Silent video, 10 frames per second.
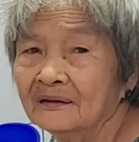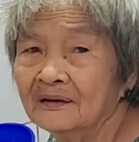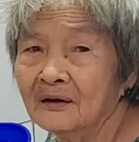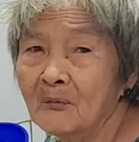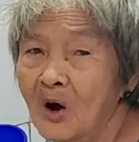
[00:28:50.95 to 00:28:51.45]

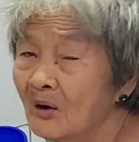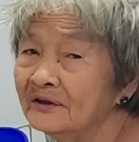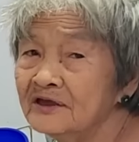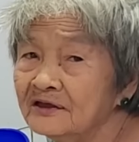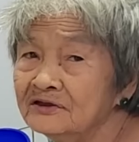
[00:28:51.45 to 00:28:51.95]
Là bỏ
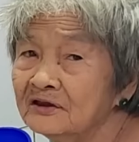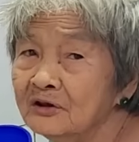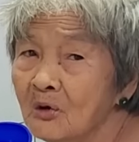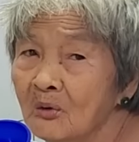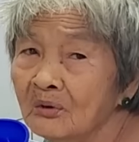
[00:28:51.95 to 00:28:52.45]
cái xe chiếc
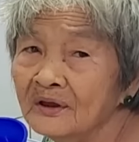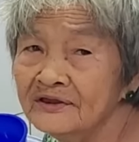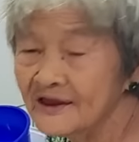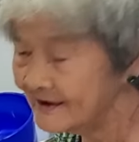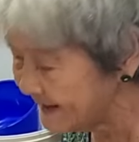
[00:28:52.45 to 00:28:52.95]
lô lại về